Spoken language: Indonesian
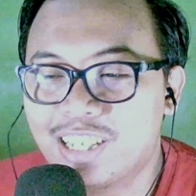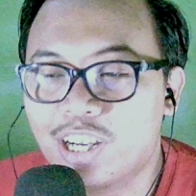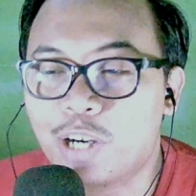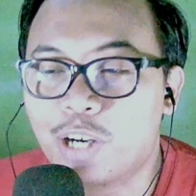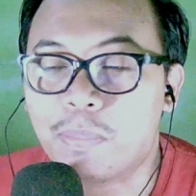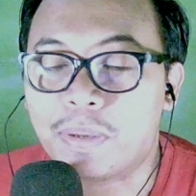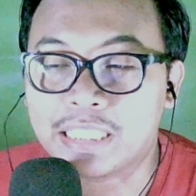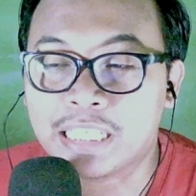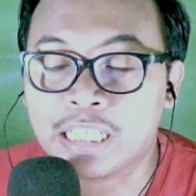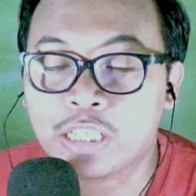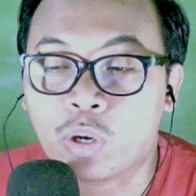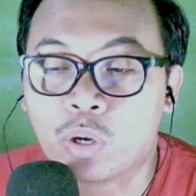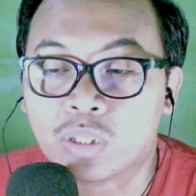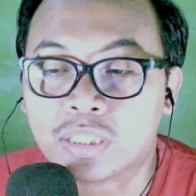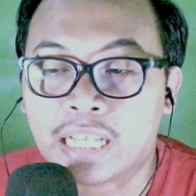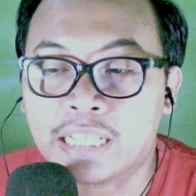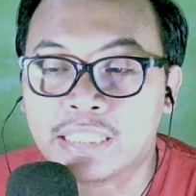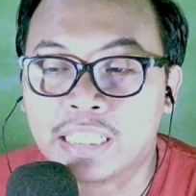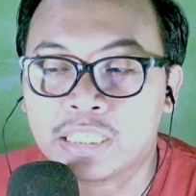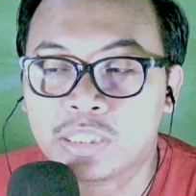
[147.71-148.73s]
Oh, ini
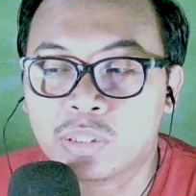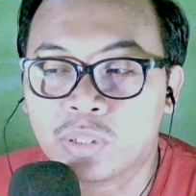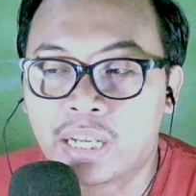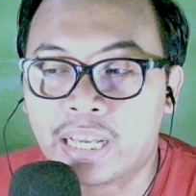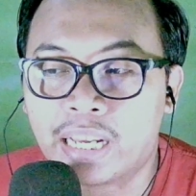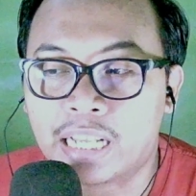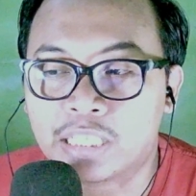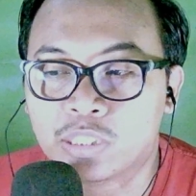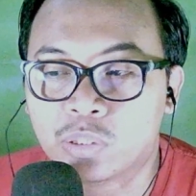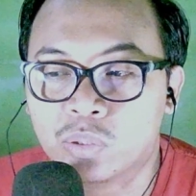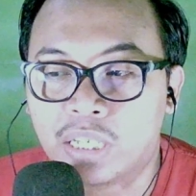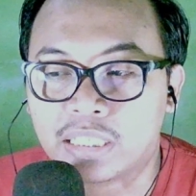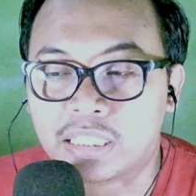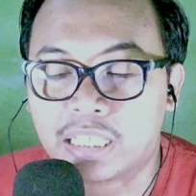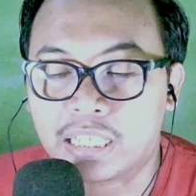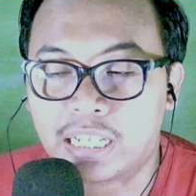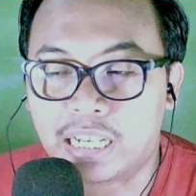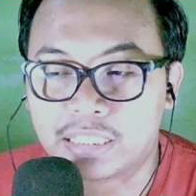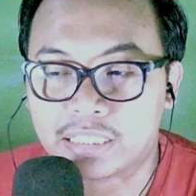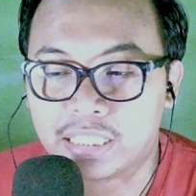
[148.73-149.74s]
kotanya itu kayak langsung
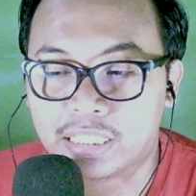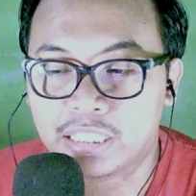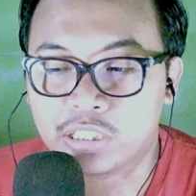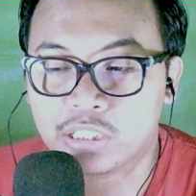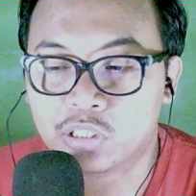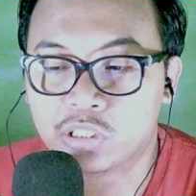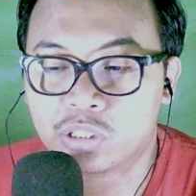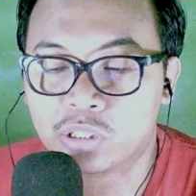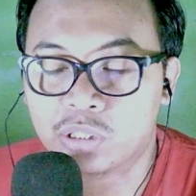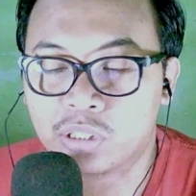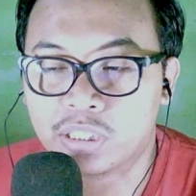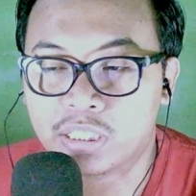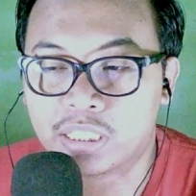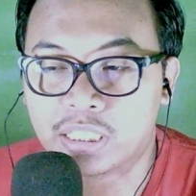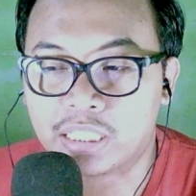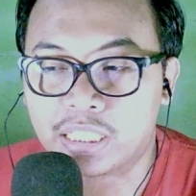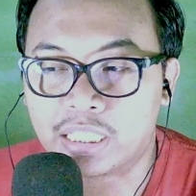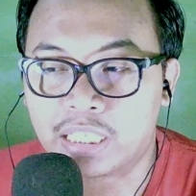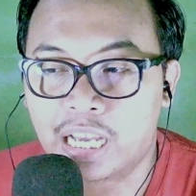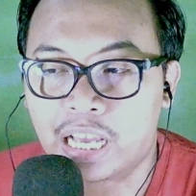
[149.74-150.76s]
gatel-gatel gitu cuy
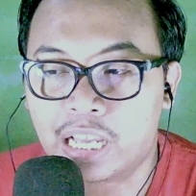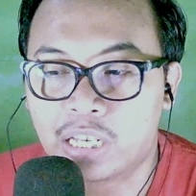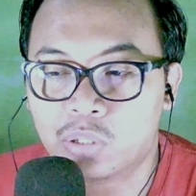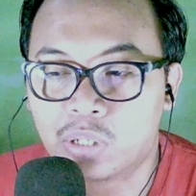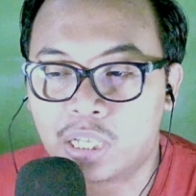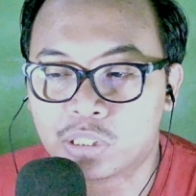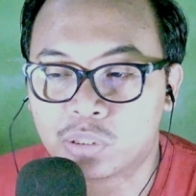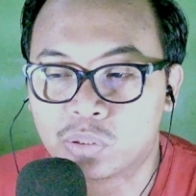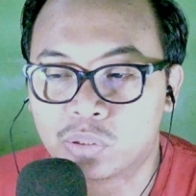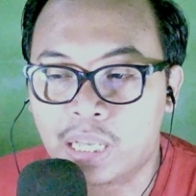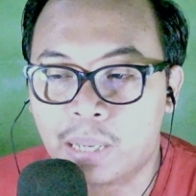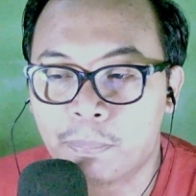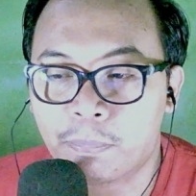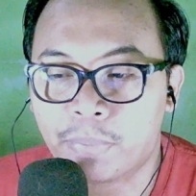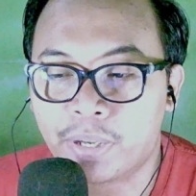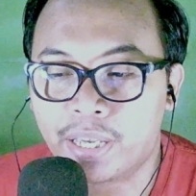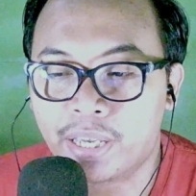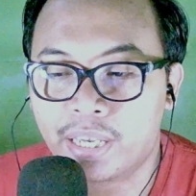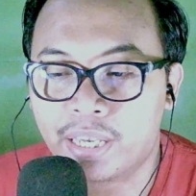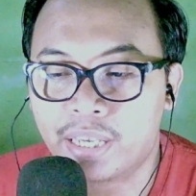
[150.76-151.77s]
ketika lu langsung
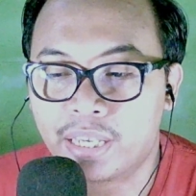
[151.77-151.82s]
nyampe.